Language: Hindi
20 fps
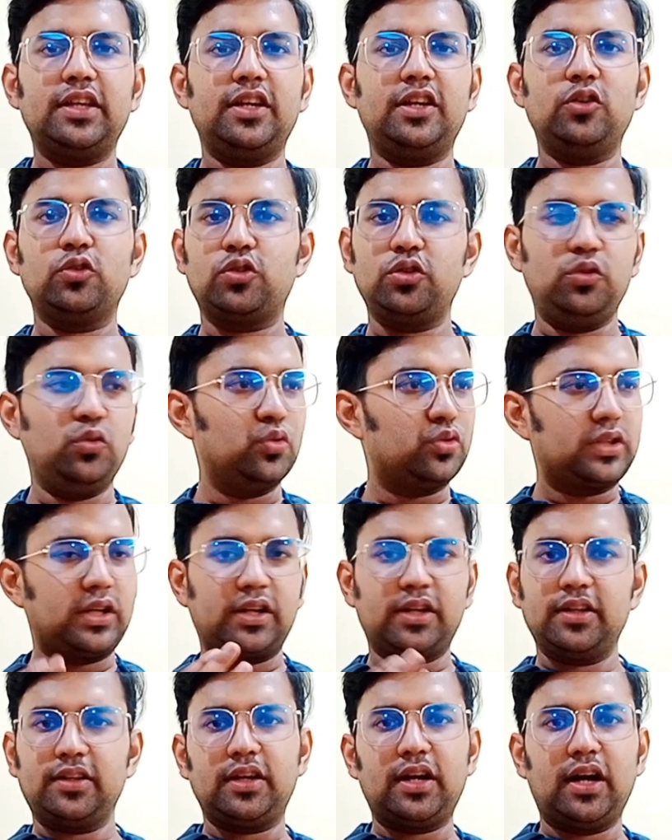तो चलते हैं उसे
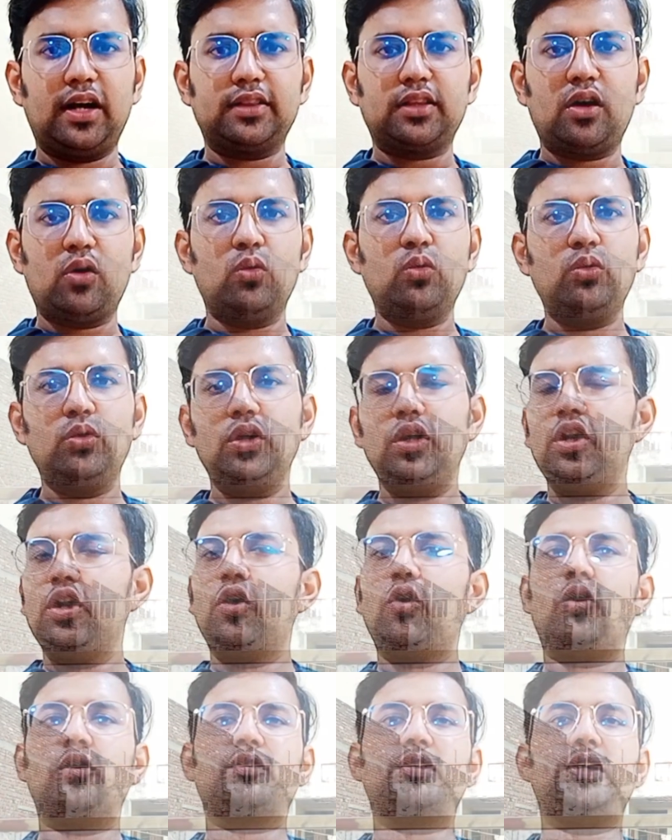यूज़ करके दिखाता हूँ